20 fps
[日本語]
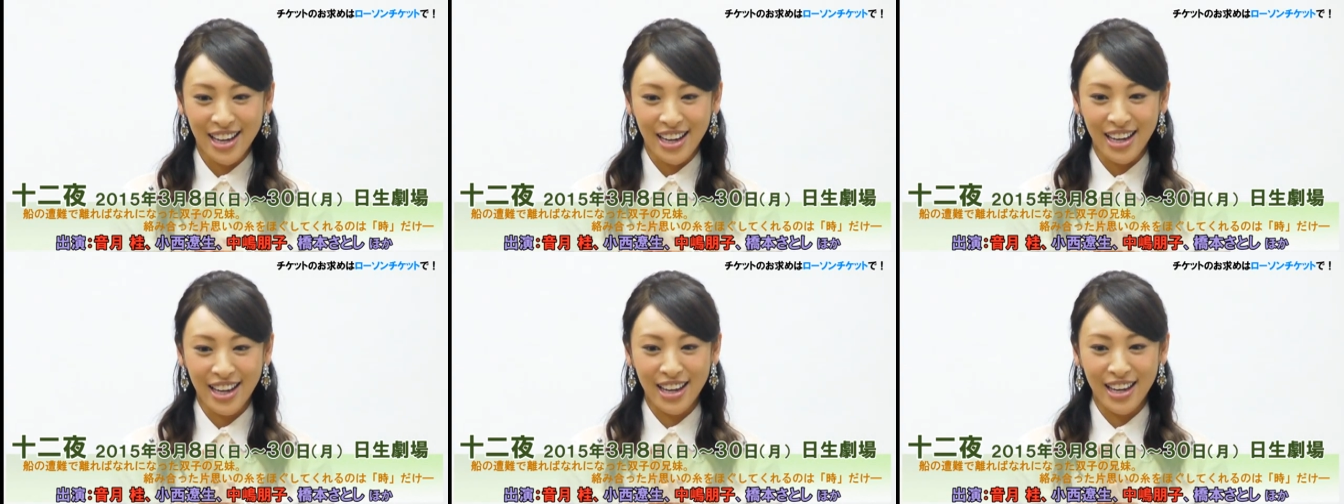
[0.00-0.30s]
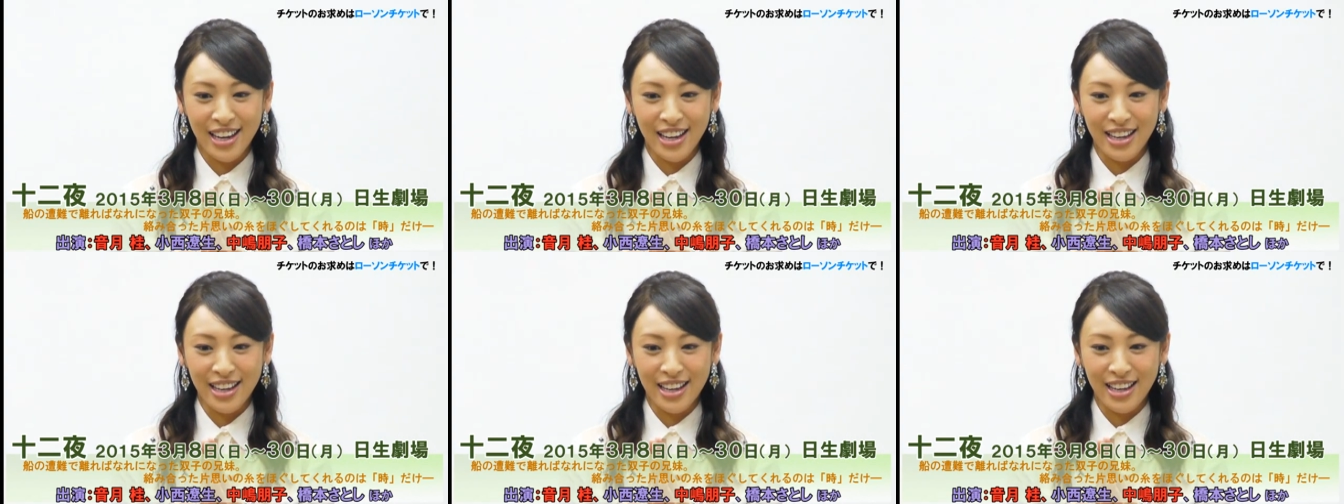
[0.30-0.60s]

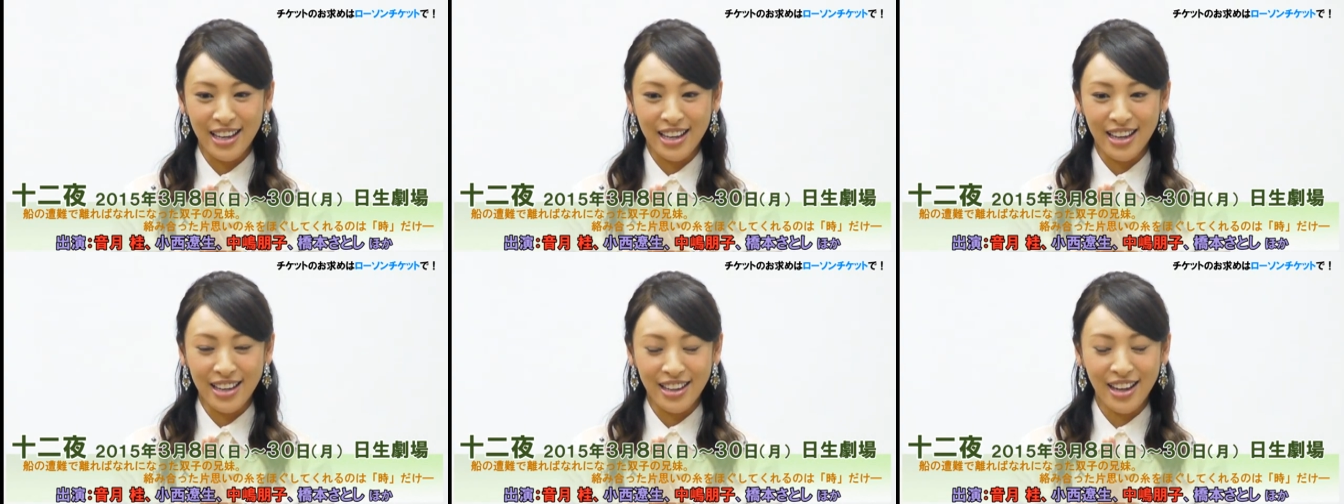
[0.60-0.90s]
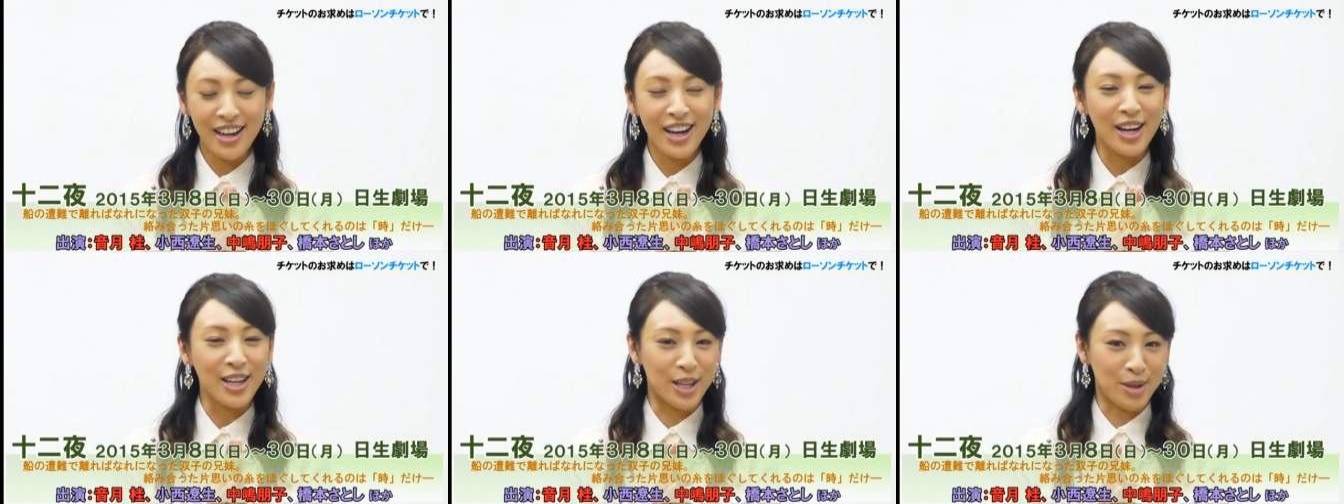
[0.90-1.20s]
えー、
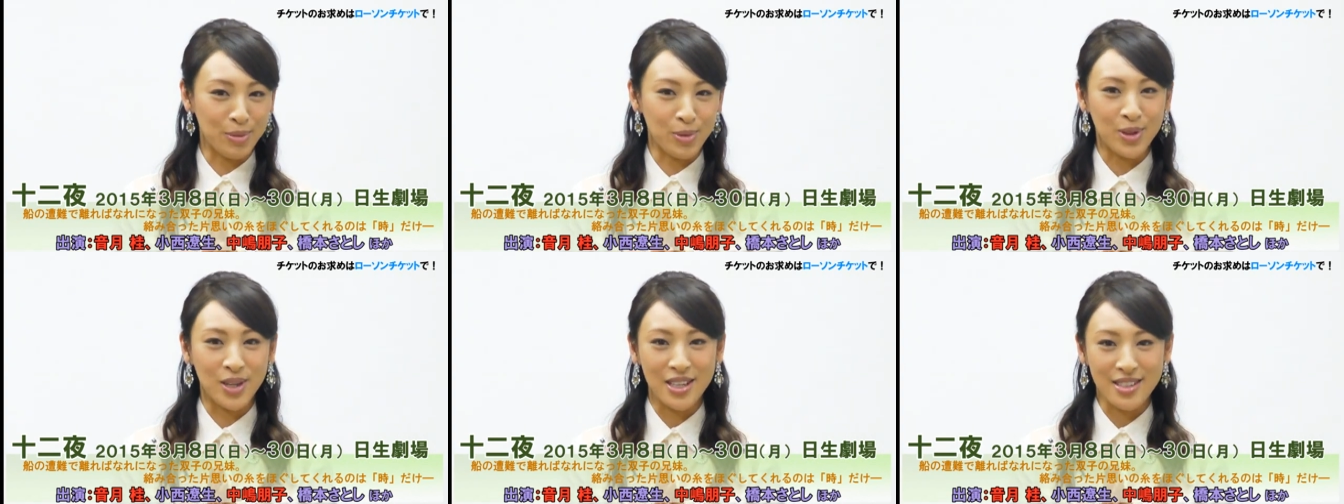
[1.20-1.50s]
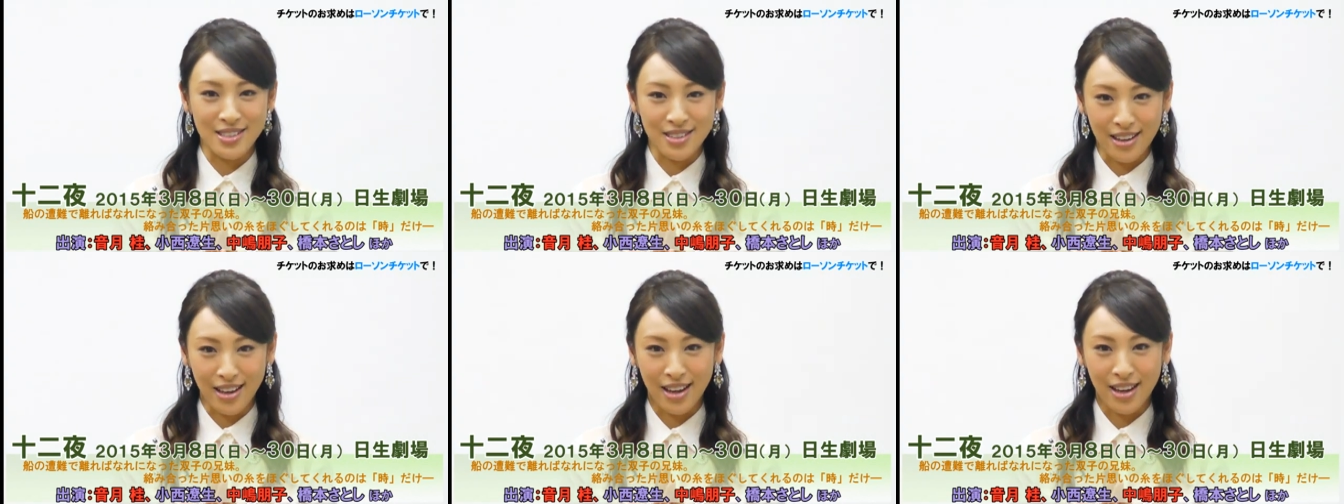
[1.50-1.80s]
中でもで
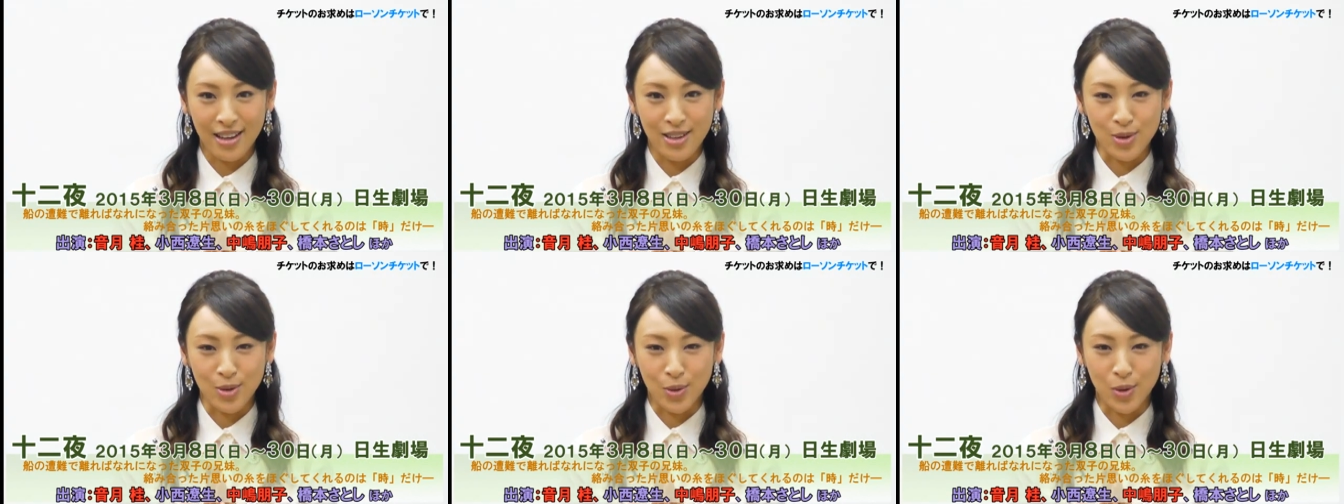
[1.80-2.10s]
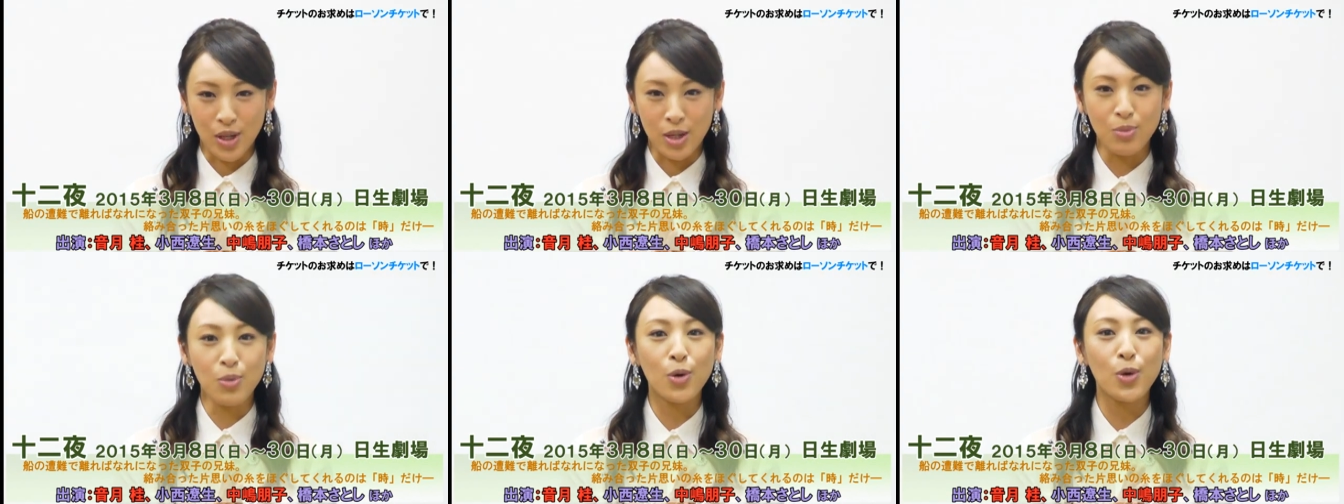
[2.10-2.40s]
すね、そ
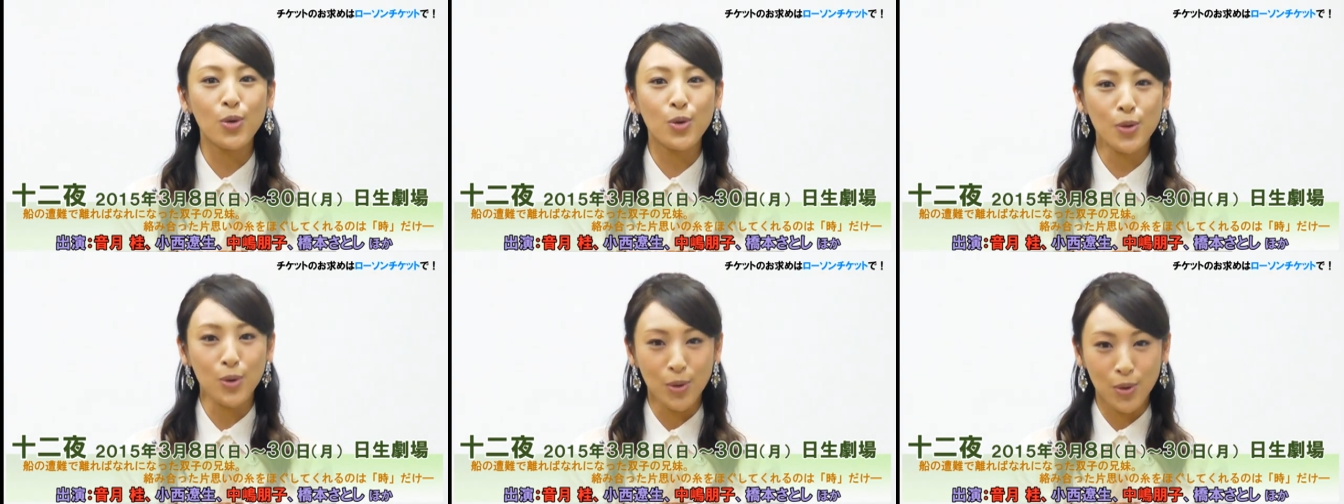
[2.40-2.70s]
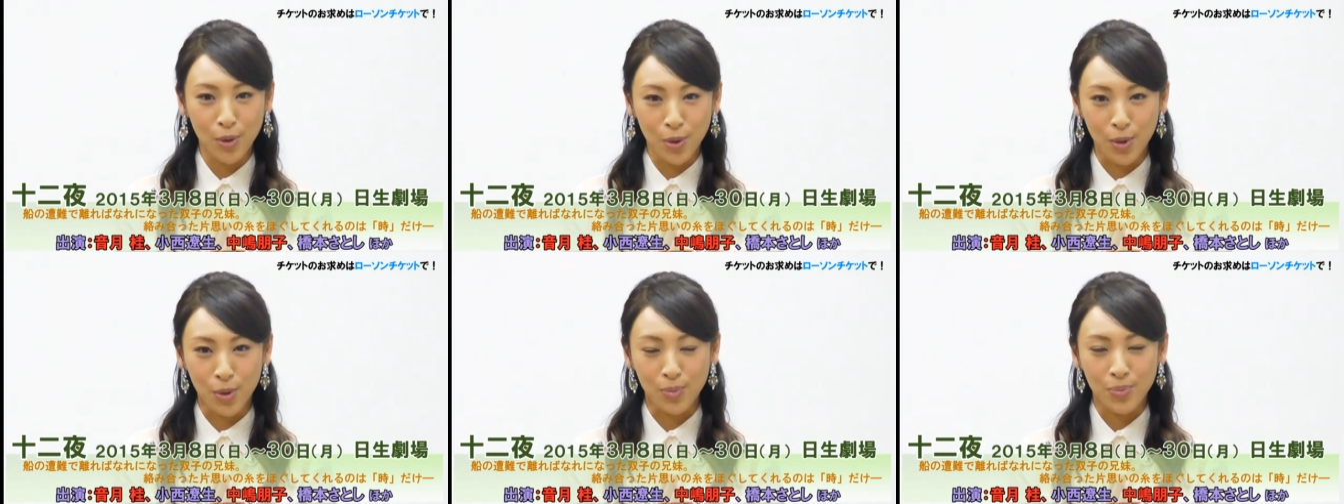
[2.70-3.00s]
の妹
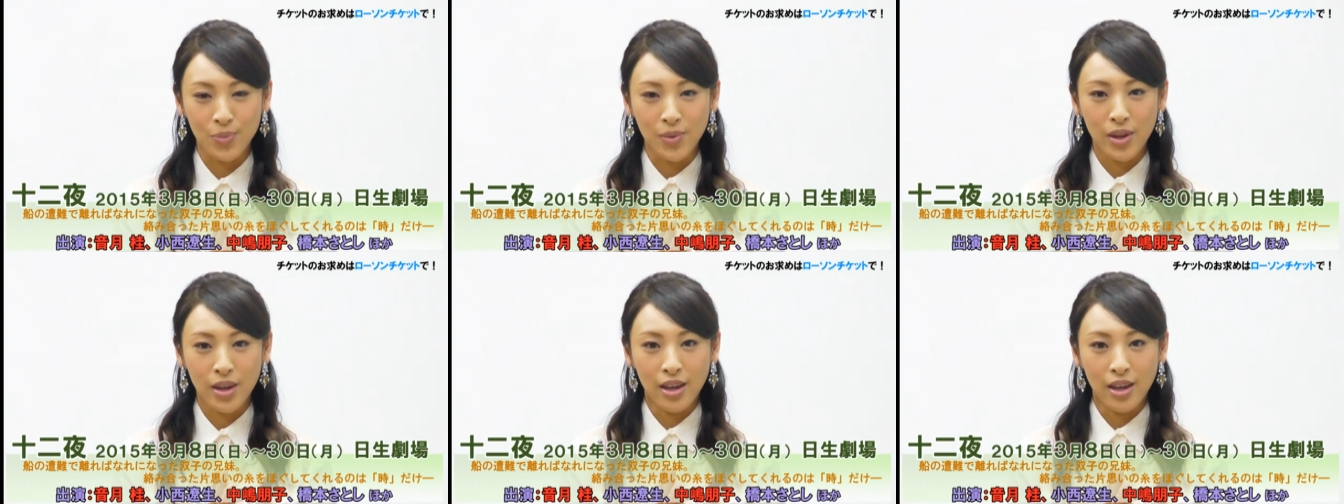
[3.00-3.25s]
の